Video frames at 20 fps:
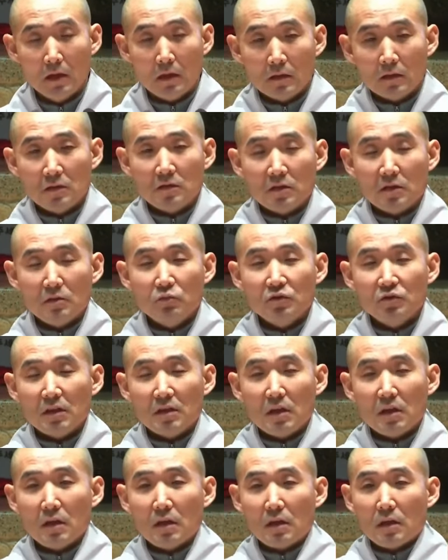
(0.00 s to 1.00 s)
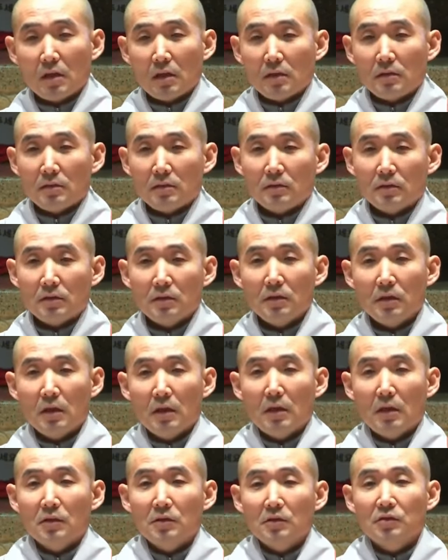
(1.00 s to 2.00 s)
이 젊은 세대들이
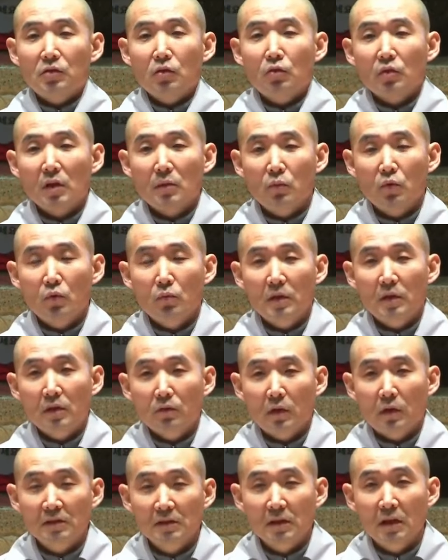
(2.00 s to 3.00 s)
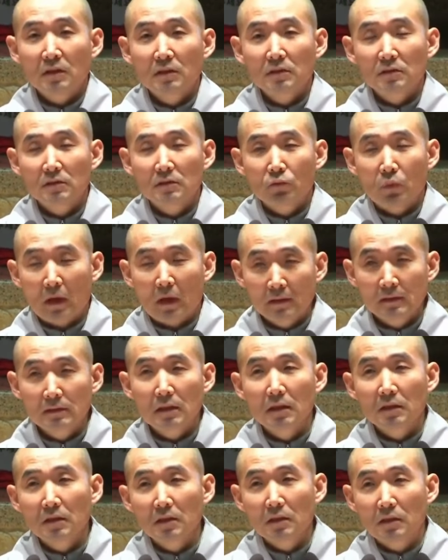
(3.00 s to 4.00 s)
이 서울의 봄에 굉장히,
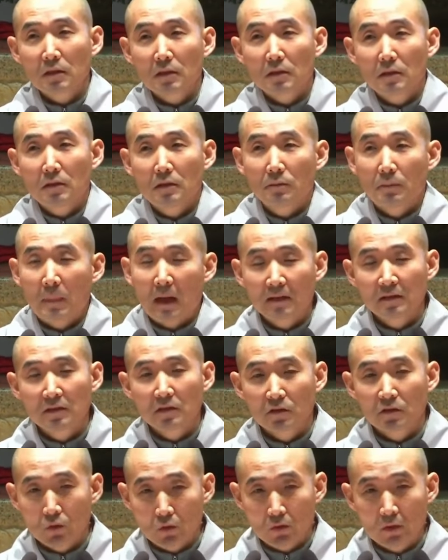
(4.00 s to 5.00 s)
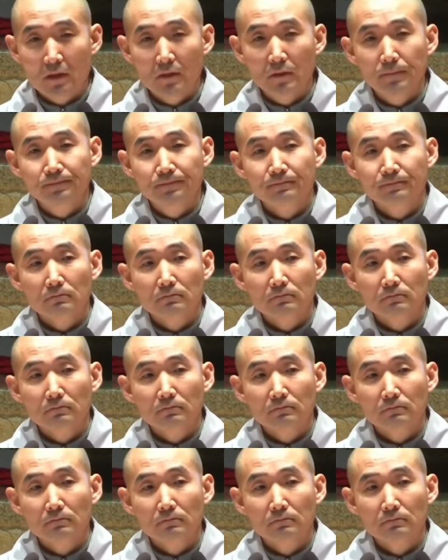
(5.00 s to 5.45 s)
굉장히 어, 반응이 좋아요.